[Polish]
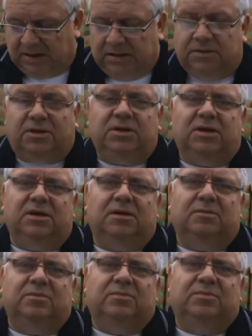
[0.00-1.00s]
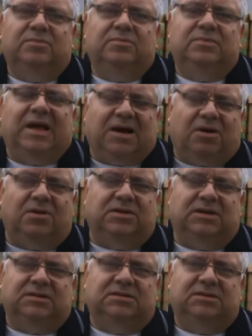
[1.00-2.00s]
No i na
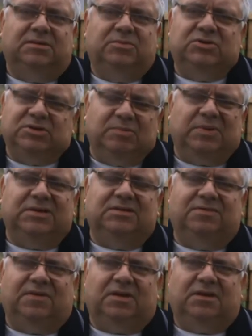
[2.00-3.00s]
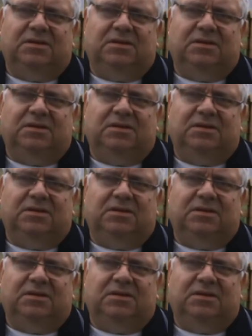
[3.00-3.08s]
koniec, proszę Państwa,